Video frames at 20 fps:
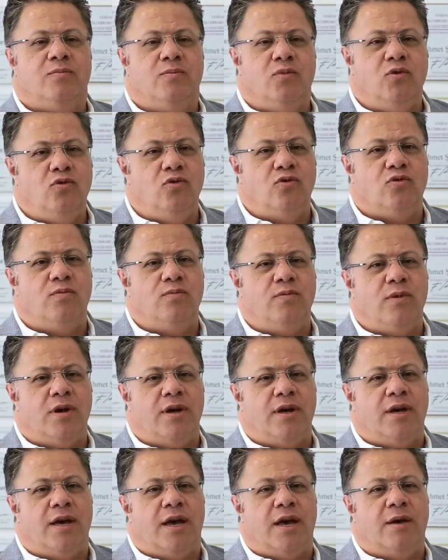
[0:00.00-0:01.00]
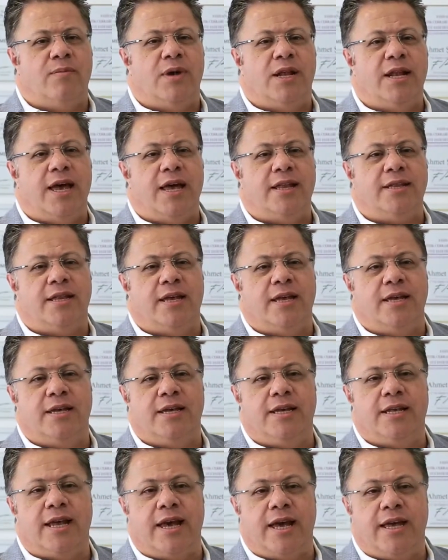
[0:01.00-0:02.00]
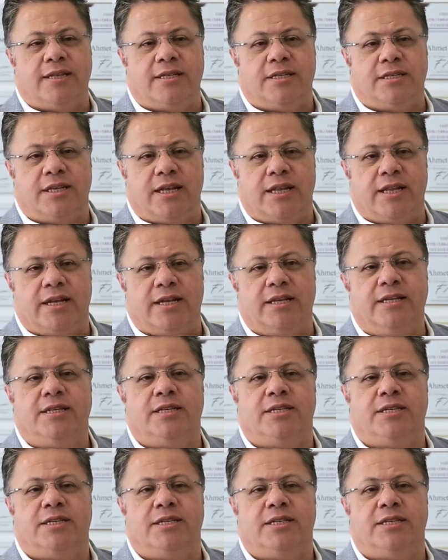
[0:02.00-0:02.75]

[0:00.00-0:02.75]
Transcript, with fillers: Bu durum ameliyatla ilgili endişelerin